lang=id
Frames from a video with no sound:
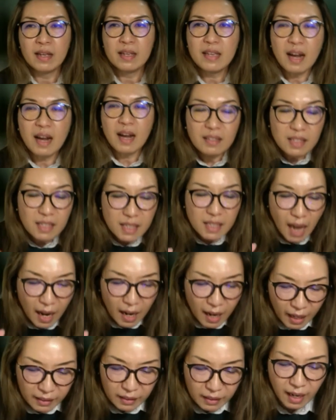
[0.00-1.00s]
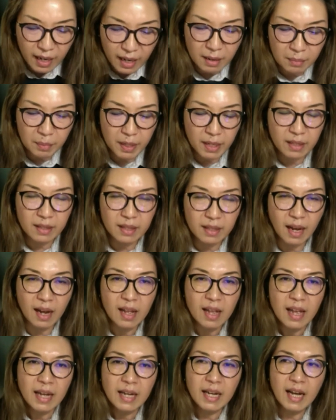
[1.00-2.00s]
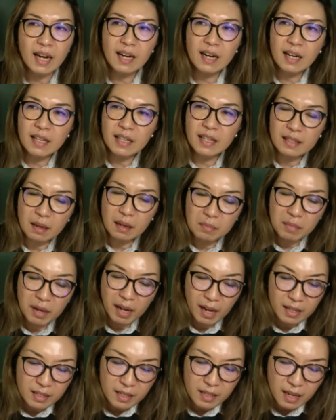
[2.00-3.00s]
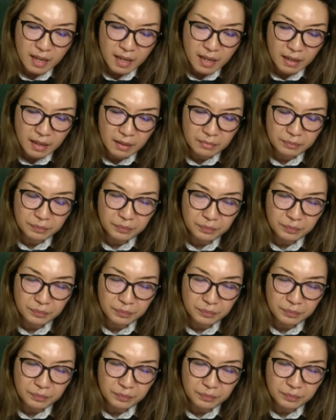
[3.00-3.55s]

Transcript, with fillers: yang salah terhadap kita, karena kita mengasihi,